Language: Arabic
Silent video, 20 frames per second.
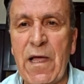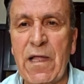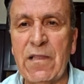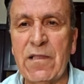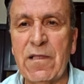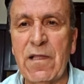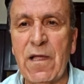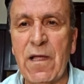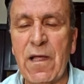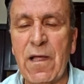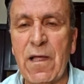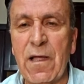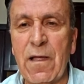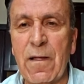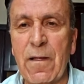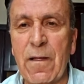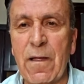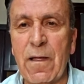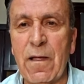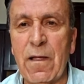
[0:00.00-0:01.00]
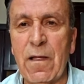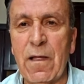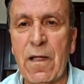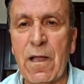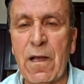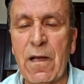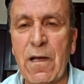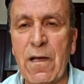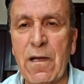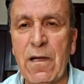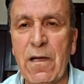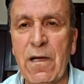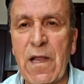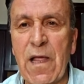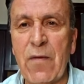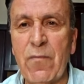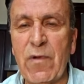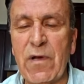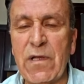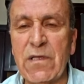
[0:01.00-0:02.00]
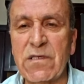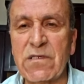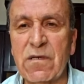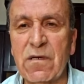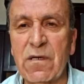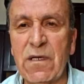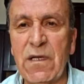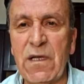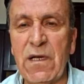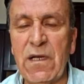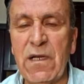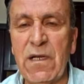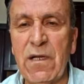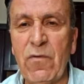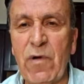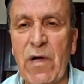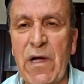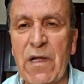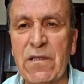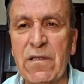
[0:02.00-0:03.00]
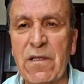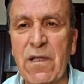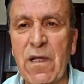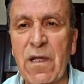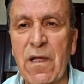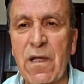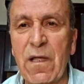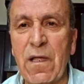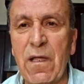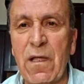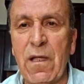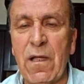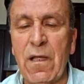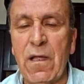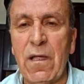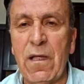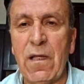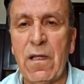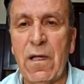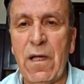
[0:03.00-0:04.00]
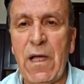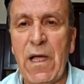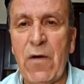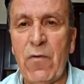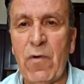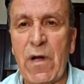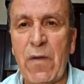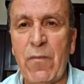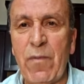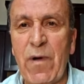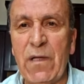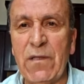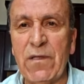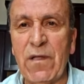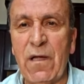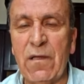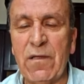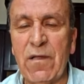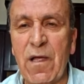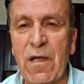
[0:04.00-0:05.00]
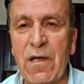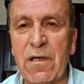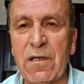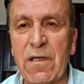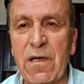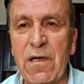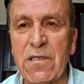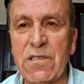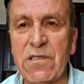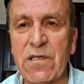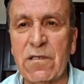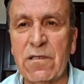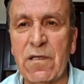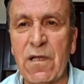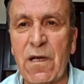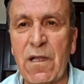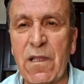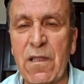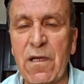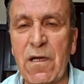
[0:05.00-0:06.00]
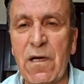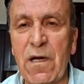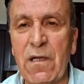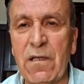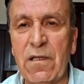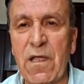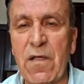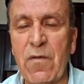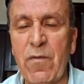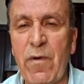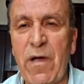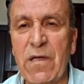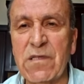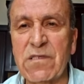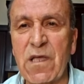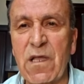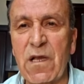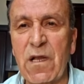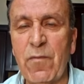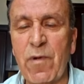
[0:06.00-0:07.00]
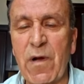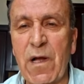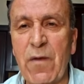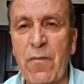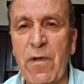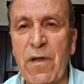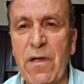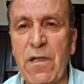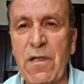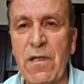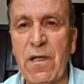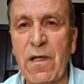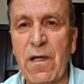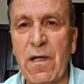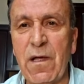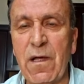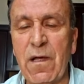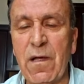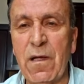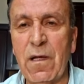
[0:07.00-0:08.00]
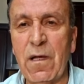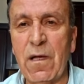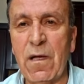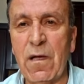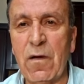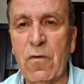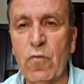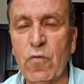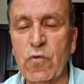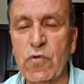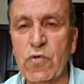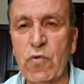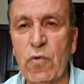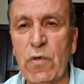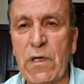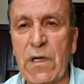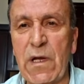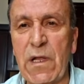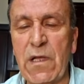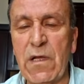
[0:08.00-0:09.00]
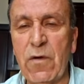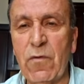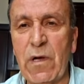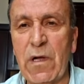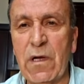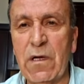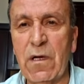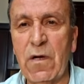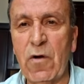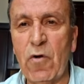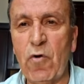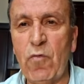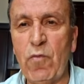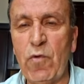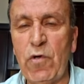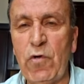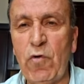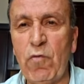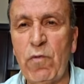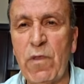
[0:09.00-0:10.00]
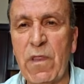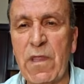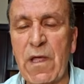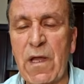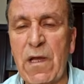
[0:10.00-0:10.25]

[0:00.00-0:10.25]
حتى الاعلام الاسرائيلي وحتى آه، حاول بعض أعضاء الكنيست الذين لديهم حصانة برلمانية آه، الوصول إليه ولكنه منعوا من